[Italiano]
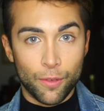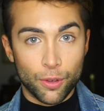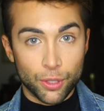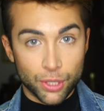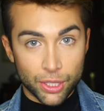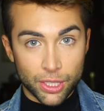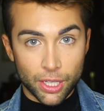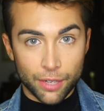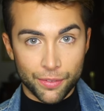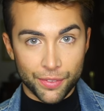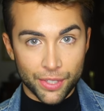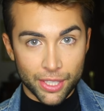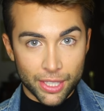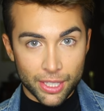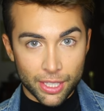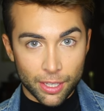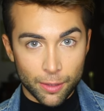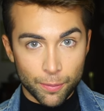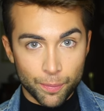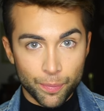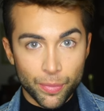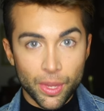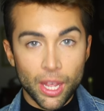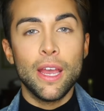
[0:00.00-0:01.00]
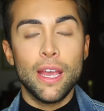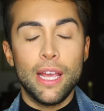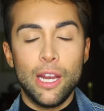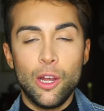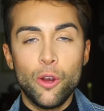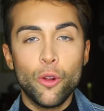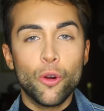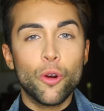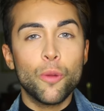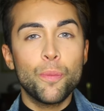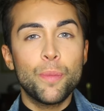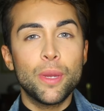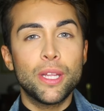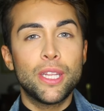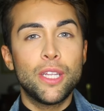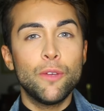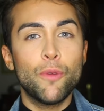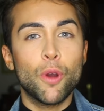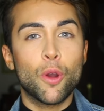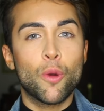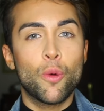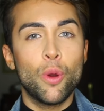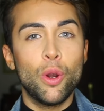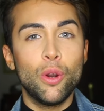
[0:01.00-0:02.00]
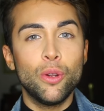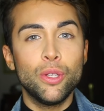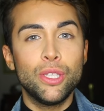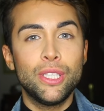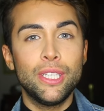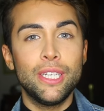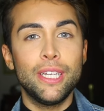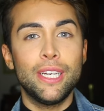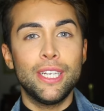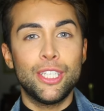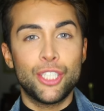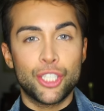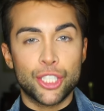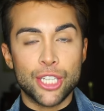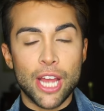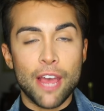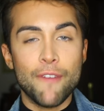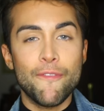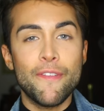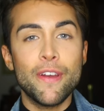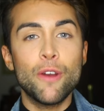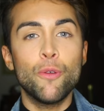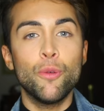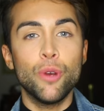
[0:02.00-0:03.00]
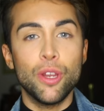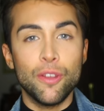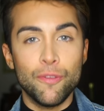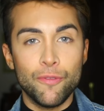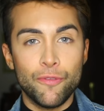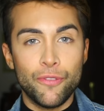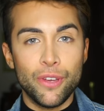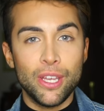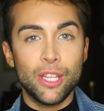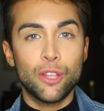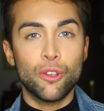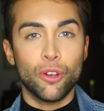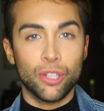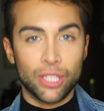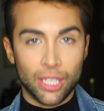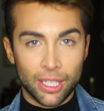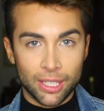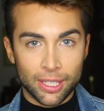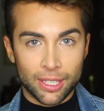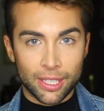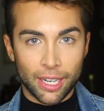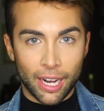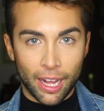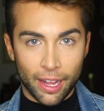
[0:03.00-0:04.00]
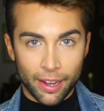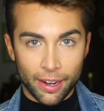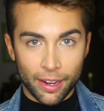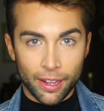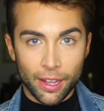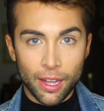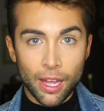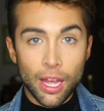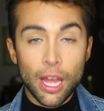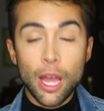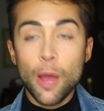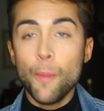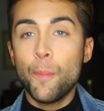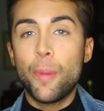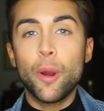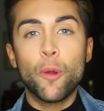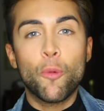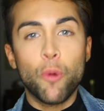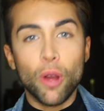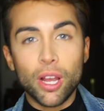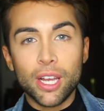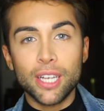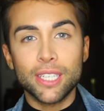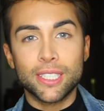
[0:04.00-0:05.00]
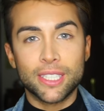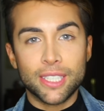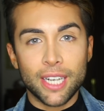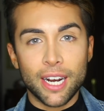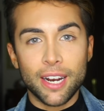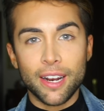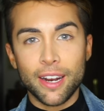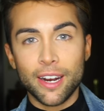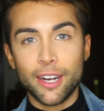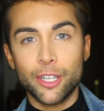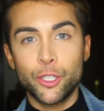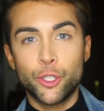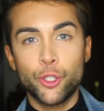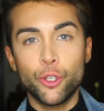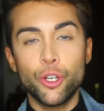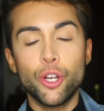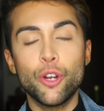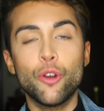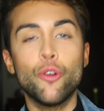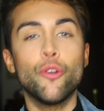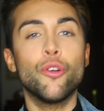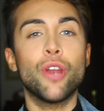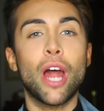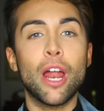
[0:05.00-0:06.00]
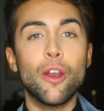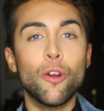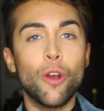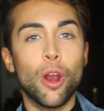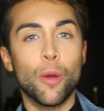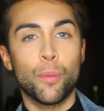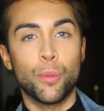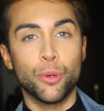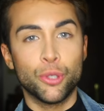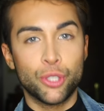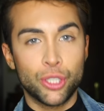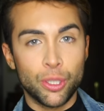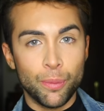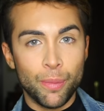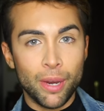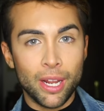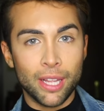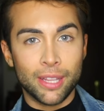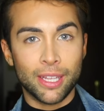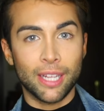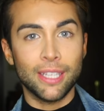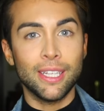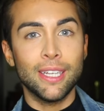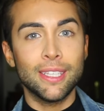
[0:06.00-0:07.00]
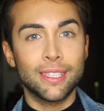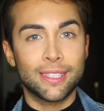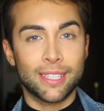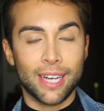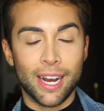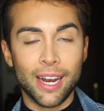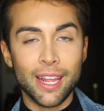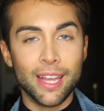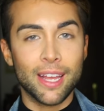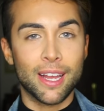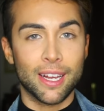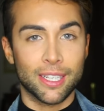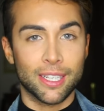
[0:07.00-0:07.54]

vostra vita. Il loro obiettivo è quello di ricevere un invito ad entrare. Per qualche strana ragione non hanno la possibilità di entrare in